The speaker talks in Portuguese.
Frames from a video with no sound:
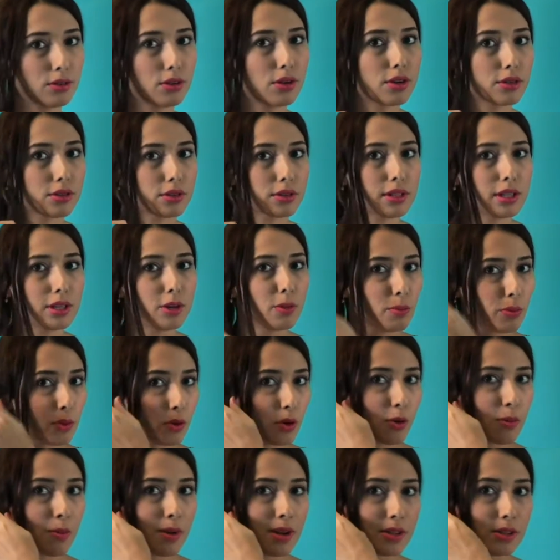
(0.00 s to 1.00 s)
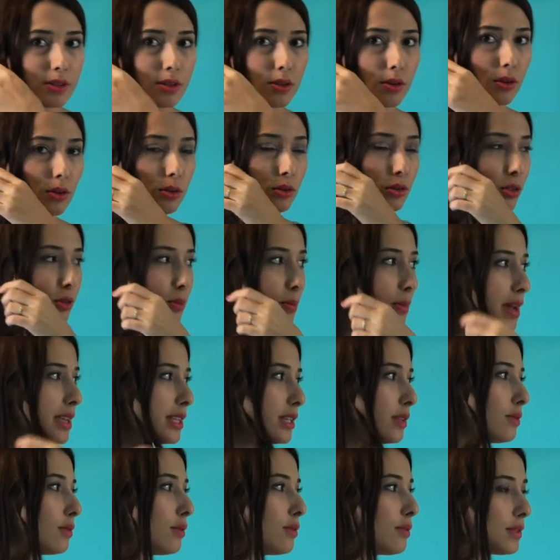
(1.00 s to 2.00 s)
Eu gosto dele um pouco mais solto,
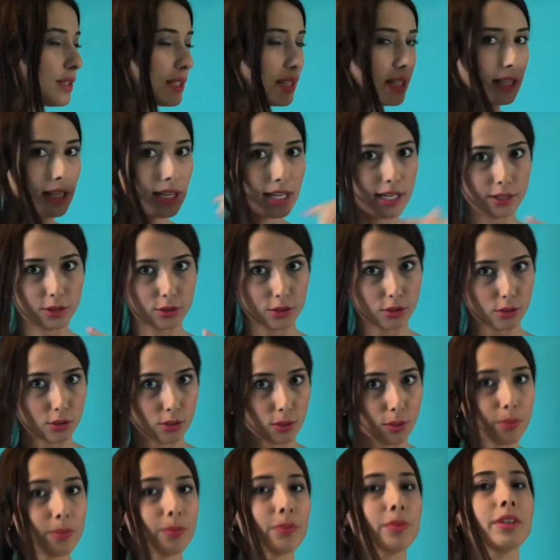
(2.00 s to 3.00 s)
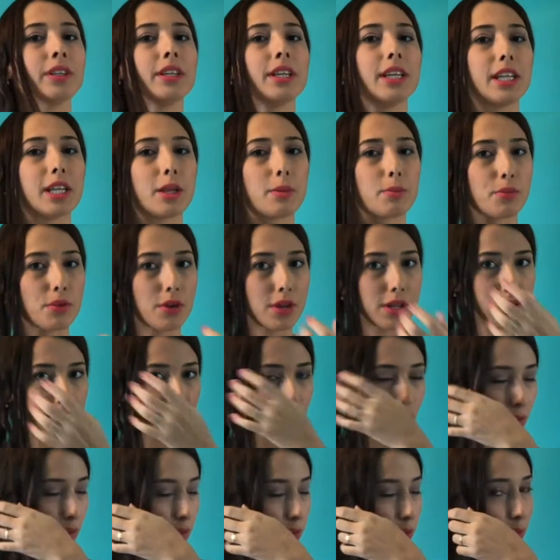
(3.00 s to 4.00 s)
mas eu vou fazer nele todo. E depois
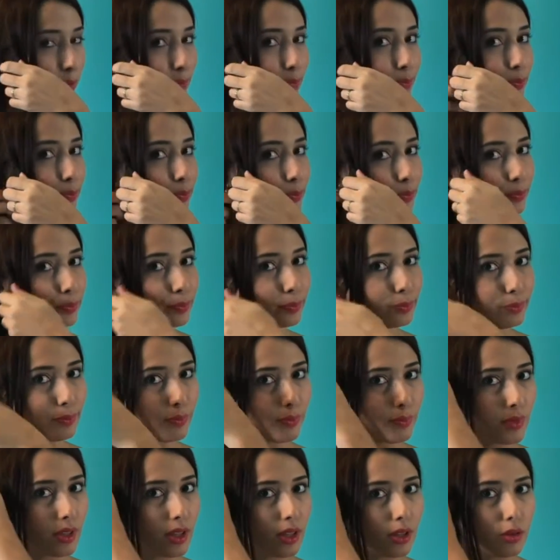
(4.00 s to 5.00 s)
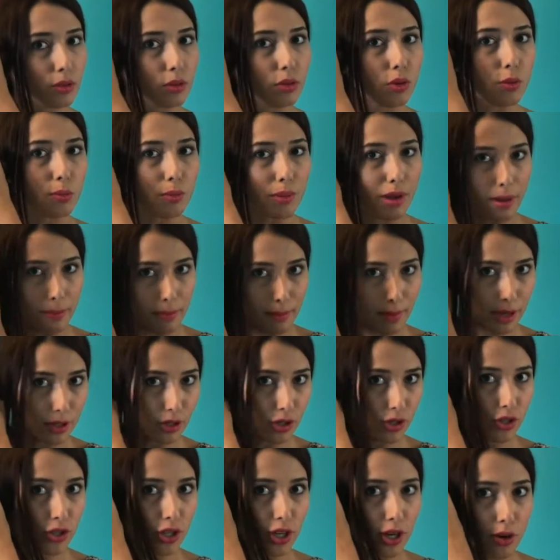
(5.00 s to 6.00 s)
eu, eu dou uma
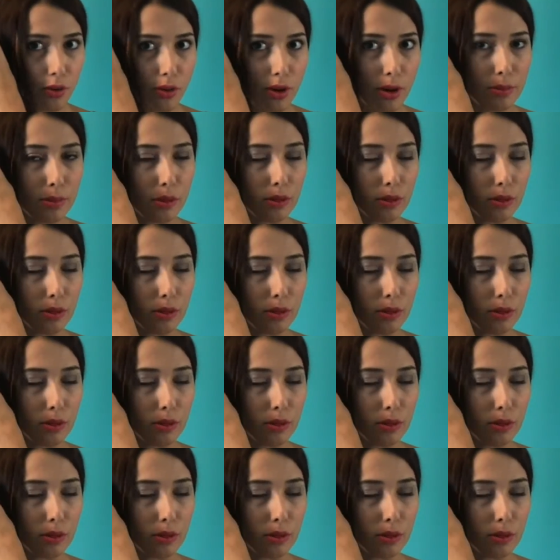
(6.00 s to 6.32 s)
batidinha com a